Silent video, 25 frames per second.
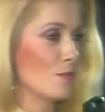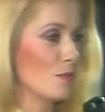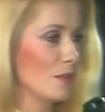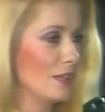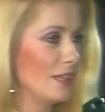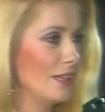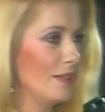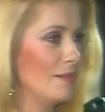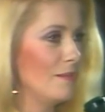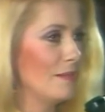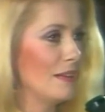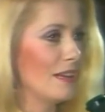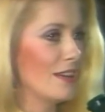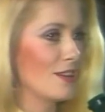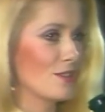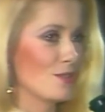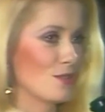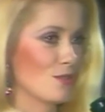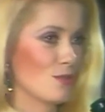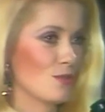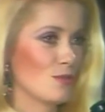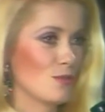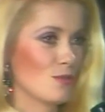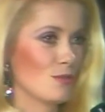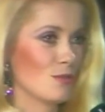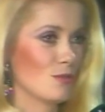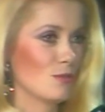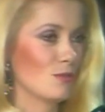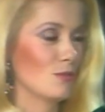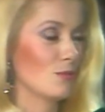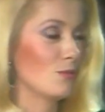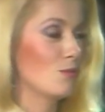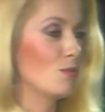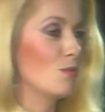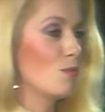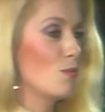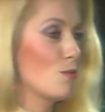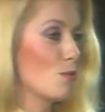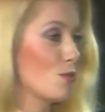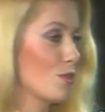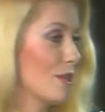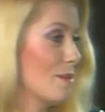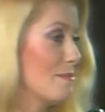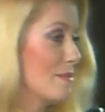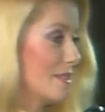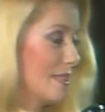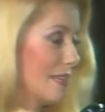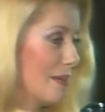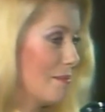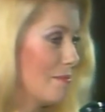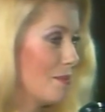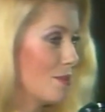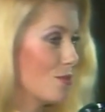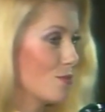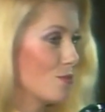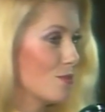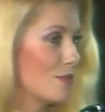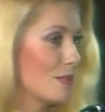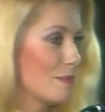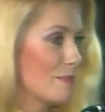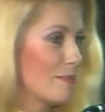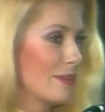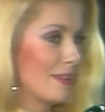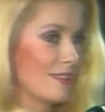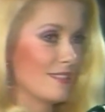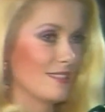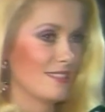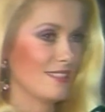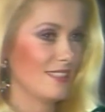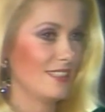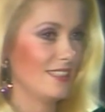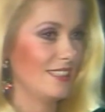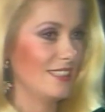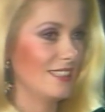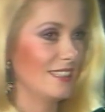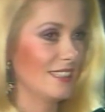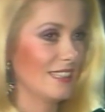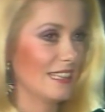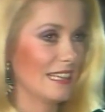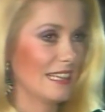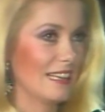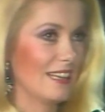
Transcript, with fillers: oui, la chanson tout court, j'aime ça, mais je ne sais pas si